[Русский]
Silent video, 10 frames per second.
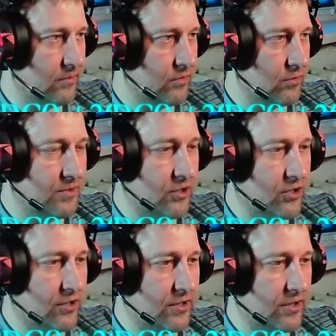
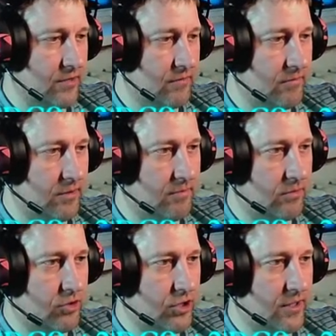154 закидываем и
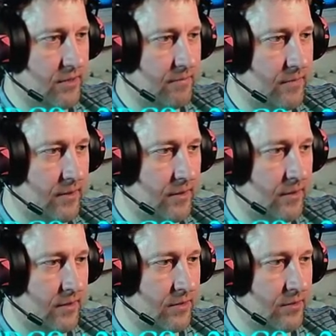получаем
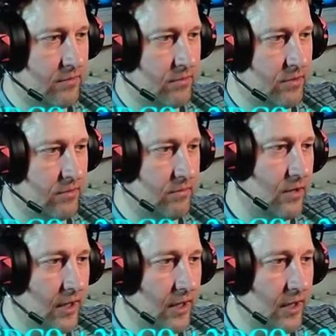109.